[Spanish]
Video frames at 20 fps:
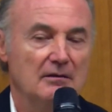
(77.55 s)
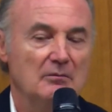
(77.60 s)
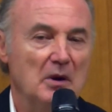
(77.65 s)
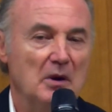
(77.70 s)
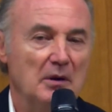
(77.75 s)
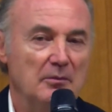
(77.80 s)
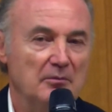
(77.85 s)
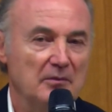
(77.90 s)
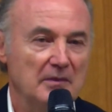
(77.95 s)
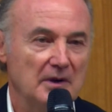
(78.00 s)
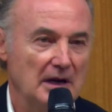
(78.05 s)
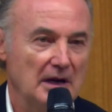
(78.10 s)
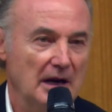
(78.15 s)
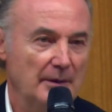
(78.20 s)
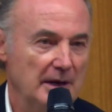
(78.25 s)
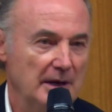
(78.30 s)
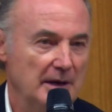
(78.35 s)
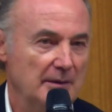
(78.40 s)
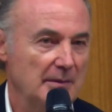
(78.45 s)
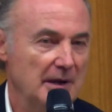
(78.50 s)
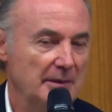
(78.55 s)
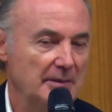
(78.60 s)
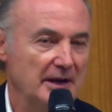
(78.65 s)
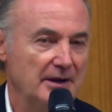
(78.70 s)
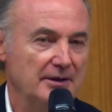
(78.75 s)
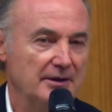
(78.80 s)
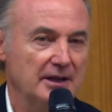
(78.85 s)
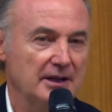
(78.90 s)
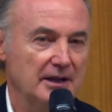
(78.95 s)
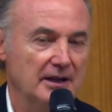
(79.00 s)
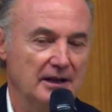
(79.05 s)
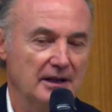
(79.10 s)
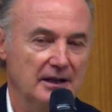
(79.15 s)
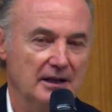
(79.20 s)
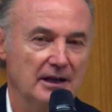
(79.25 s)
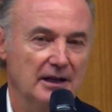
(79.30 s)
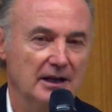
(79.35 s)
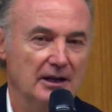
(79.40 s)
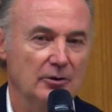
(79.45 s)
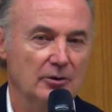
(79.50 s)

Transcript: A mí me parece que,